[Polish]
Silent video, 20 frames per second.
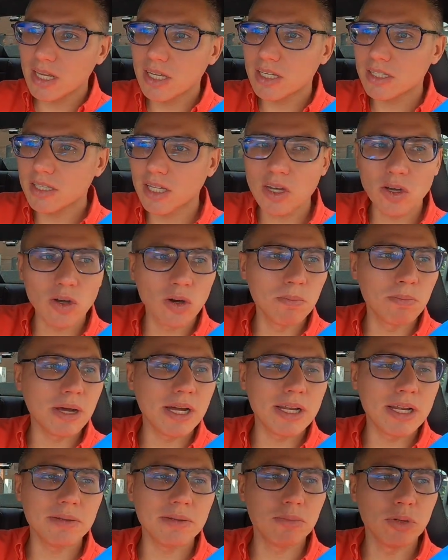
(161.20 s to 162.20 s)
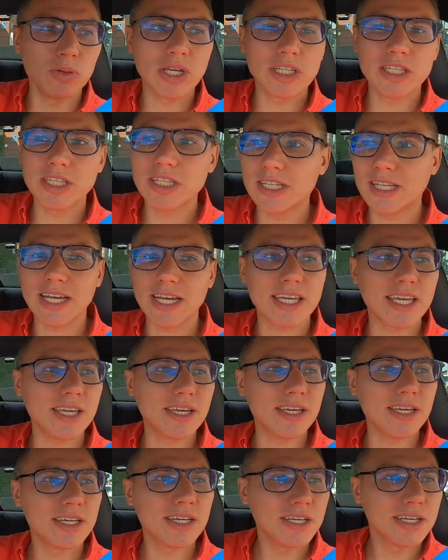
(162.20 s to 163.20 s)
ten kumpel był jedyny
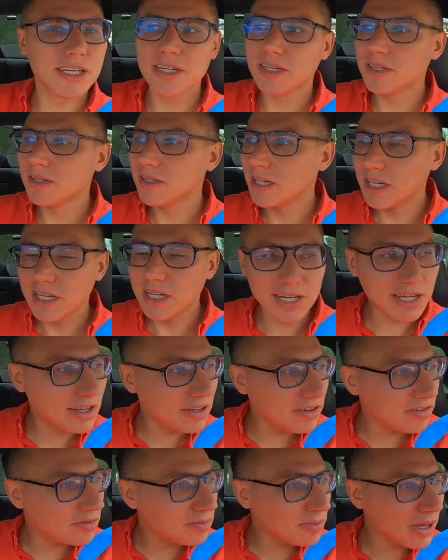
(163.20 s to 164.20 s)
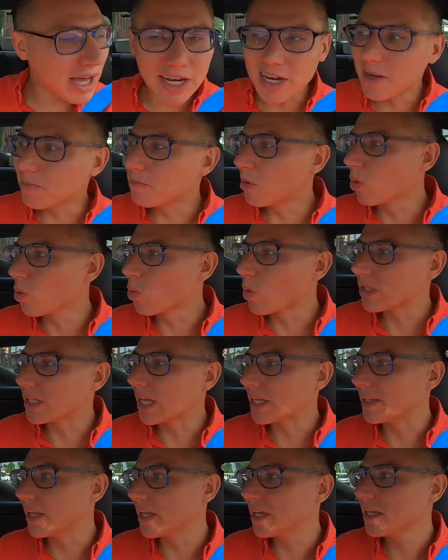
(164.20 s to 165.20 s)
taki w miarę
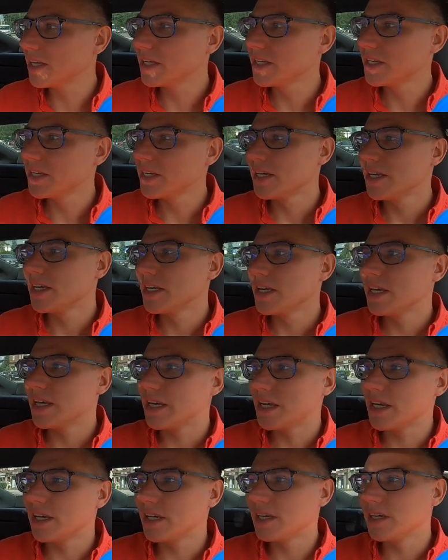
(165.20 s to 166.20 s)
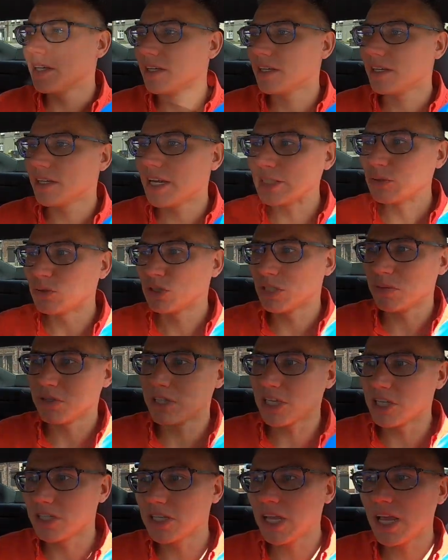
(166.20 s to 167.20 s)
poukładany, radził sobie
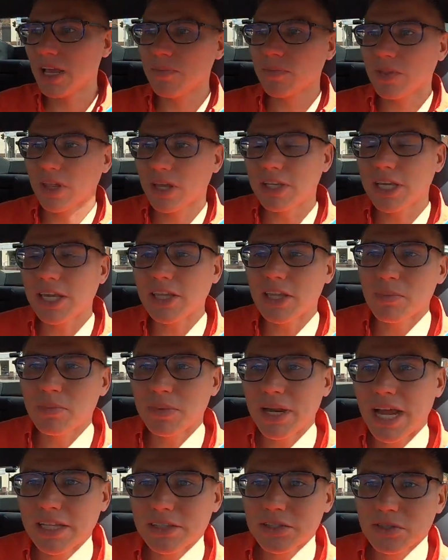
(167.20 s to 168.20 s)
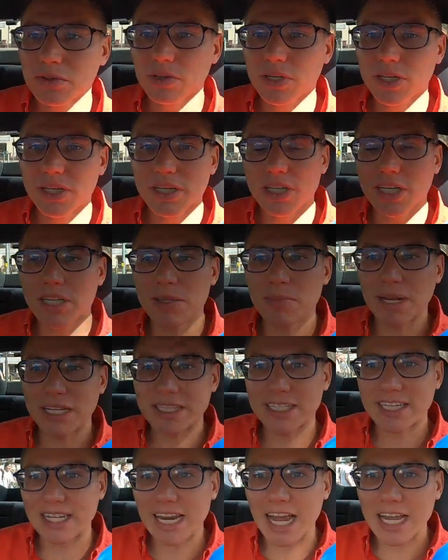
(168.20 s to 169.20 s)
nieźle. Jeden brat, jeden
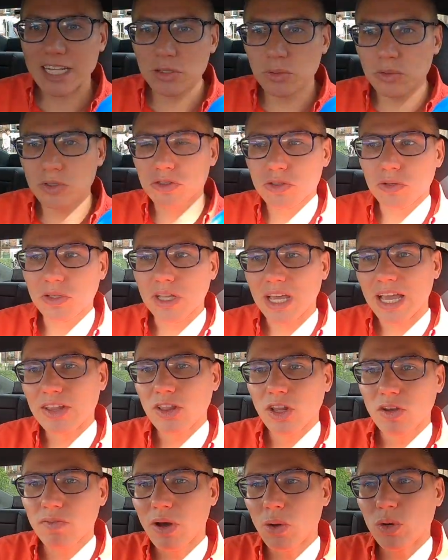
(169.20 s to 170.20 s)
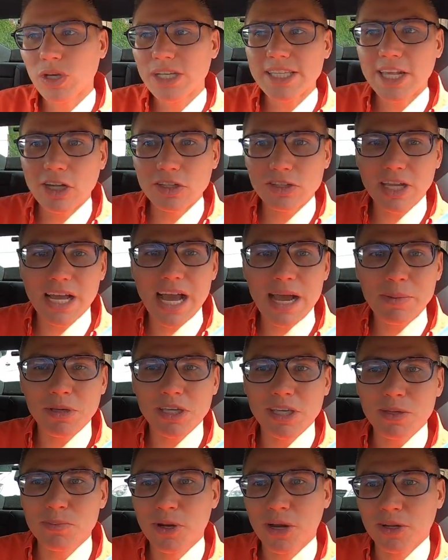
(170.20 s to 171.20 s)
brat kradł, drugi handlował i
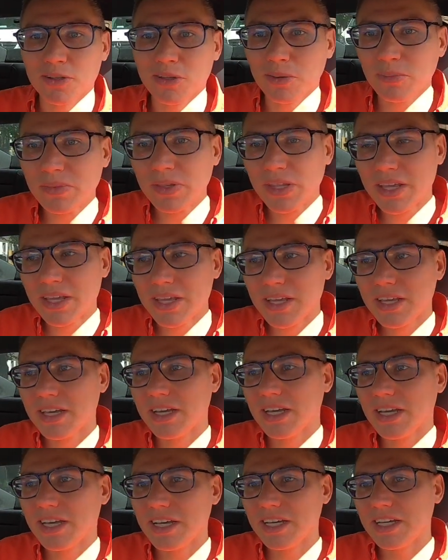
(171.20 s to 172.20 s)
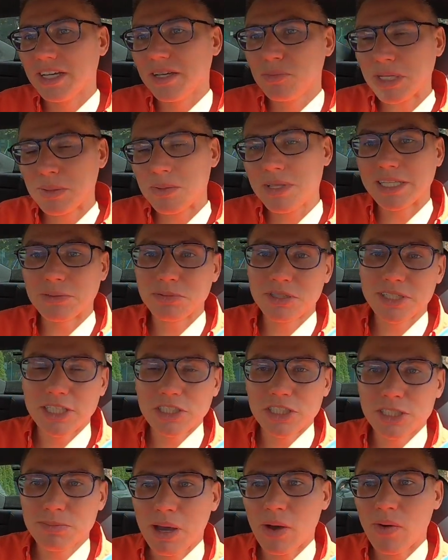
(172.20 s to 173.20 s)
narkotykami, i bronią. E, przynajmniej na tym się
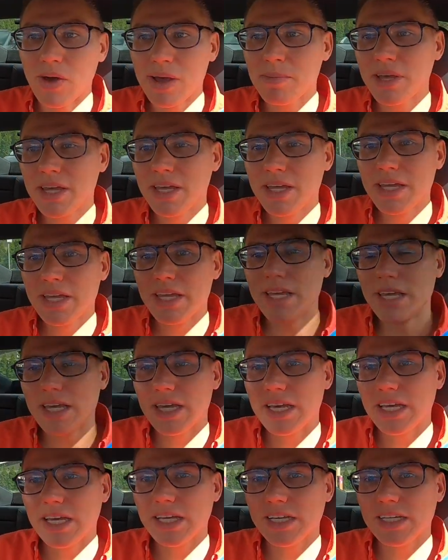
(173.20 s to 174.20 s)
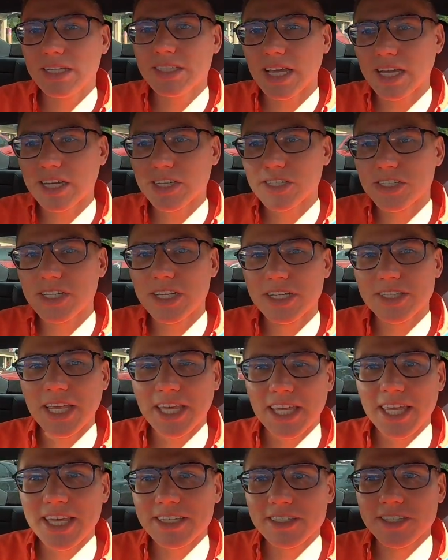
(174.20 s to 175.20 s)
zatrzymałem. E, także
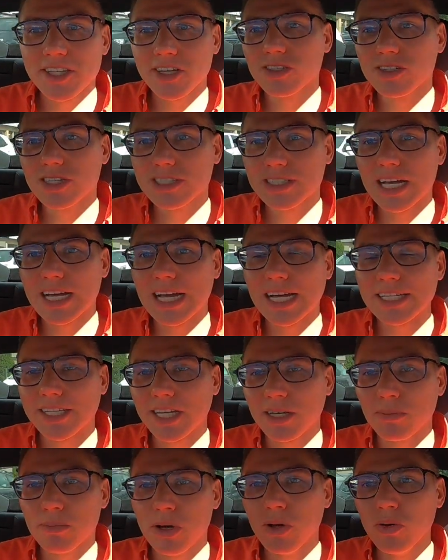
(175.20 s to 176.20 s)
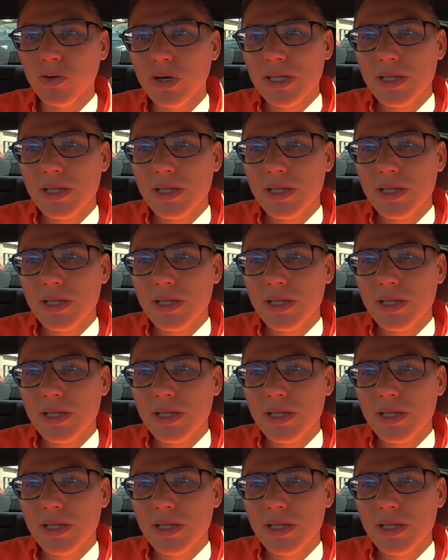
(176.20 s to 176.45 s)
taki jego gagatek był.